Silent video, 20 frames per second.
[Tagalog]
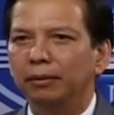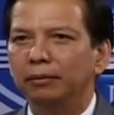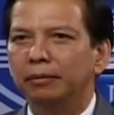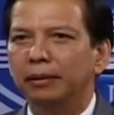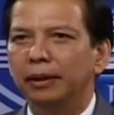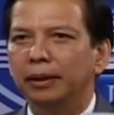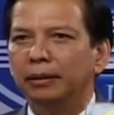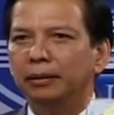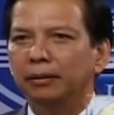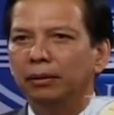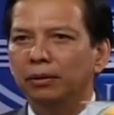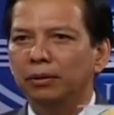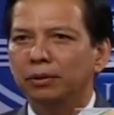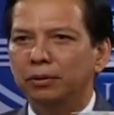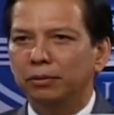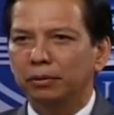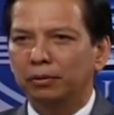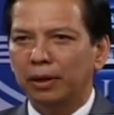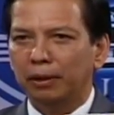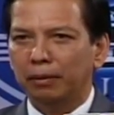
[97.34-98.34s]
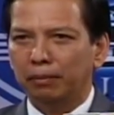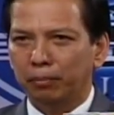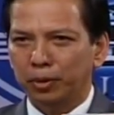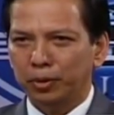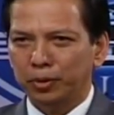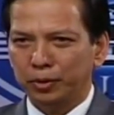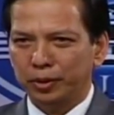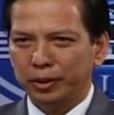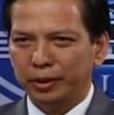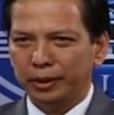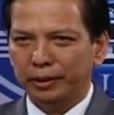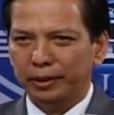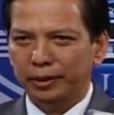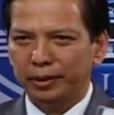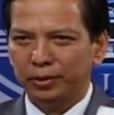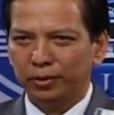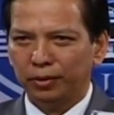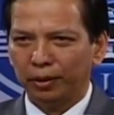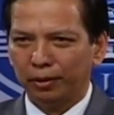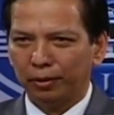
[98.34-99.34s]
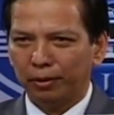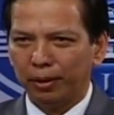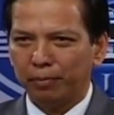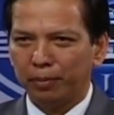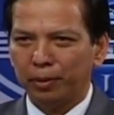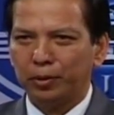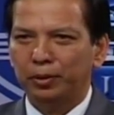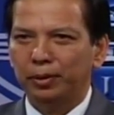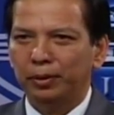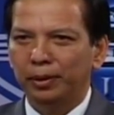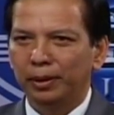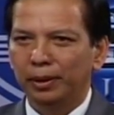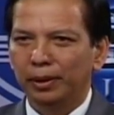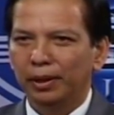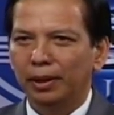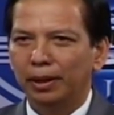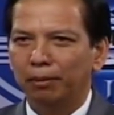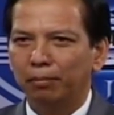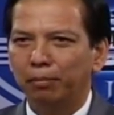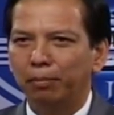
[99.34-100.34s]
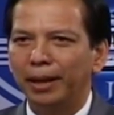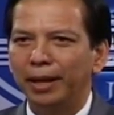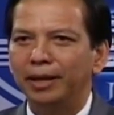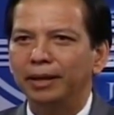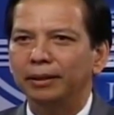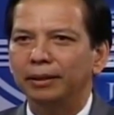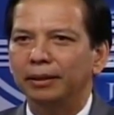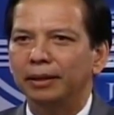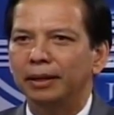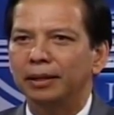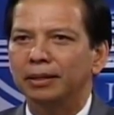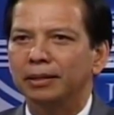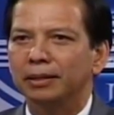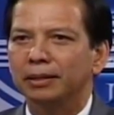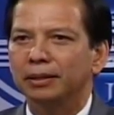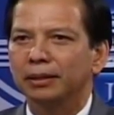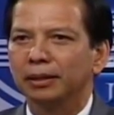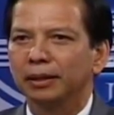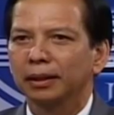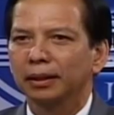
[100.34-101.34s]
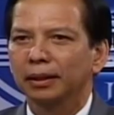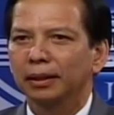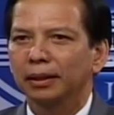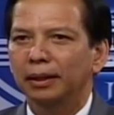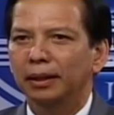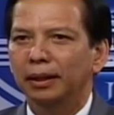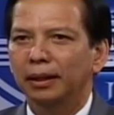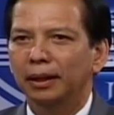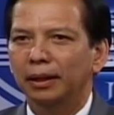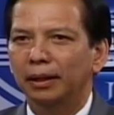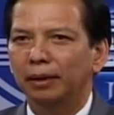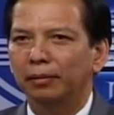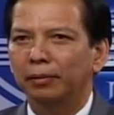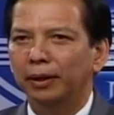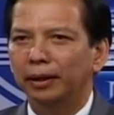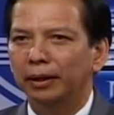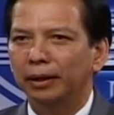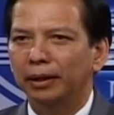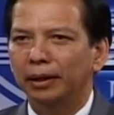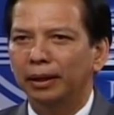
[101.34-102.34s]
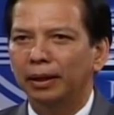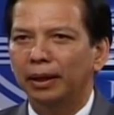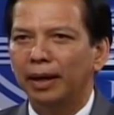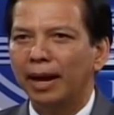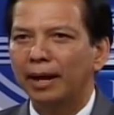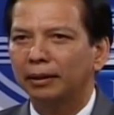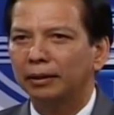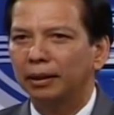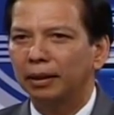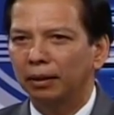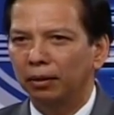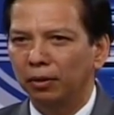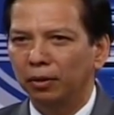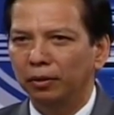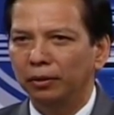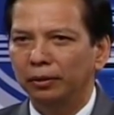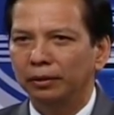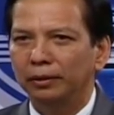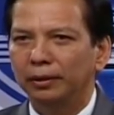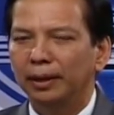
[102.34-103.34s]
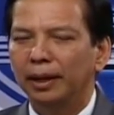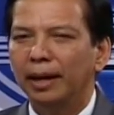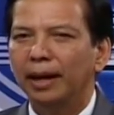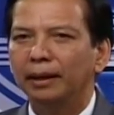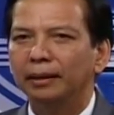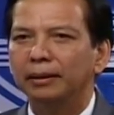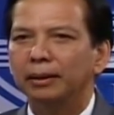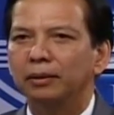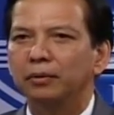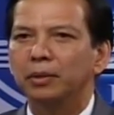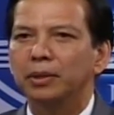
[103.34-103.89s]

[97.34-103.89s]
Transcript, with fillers: Ang sabi ng palasyo noon, spliced o dinoktor lang ang recording. Itinanggi rin ni Arroyo na nagkaroon ng dayaan.